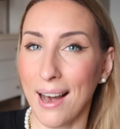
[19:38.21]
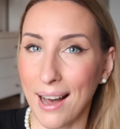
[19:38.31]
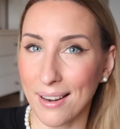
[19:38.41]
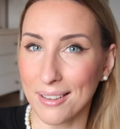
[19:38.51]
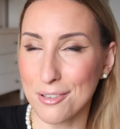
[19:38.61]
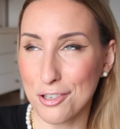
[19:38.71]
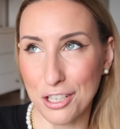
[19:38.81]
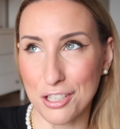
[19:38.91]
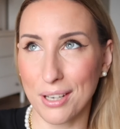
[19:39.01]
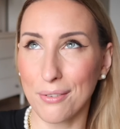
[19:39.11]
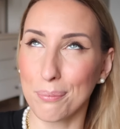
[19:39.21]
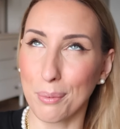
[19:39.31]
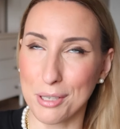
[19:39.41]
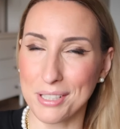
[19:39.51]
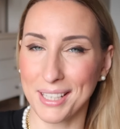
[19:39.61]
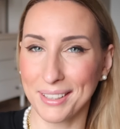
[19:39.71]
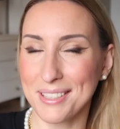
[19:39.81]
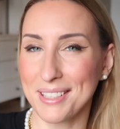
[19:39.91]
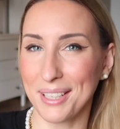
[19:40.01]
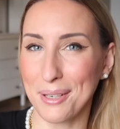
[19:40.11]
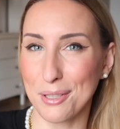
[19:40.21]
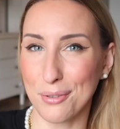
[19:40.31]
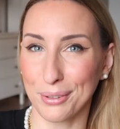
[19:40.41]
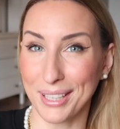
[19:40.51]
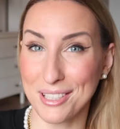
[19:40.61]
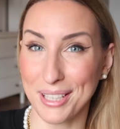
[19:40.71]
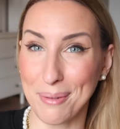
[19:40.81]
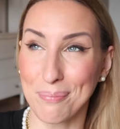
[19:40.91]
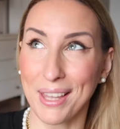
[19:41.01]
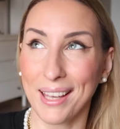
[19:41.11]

ale szczerze, w poprzedniej edycji świątecznej